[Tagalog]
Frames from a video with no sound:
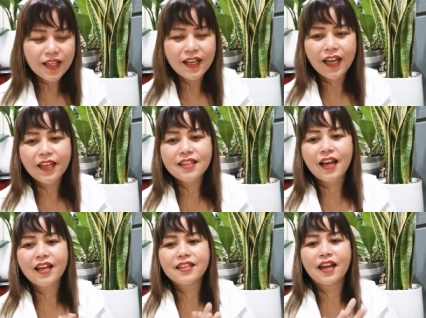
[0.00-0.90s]
Kagaya
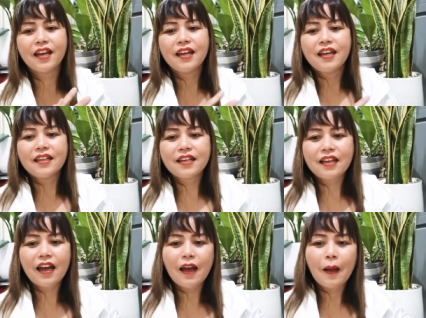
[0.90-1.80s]
nga niya, nag,
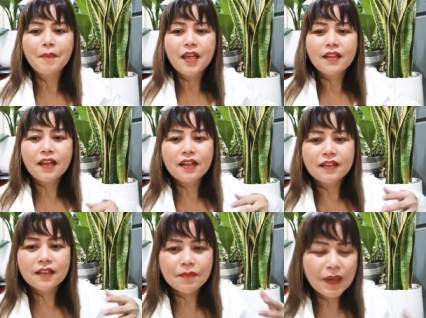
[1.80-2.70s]
uh, nag,
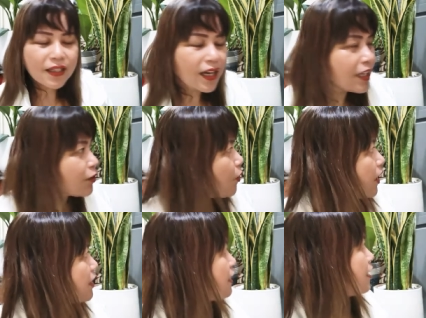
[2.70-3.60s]
pagka ito
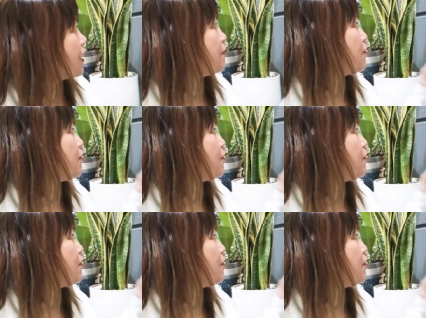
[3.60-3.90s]
ay nilagay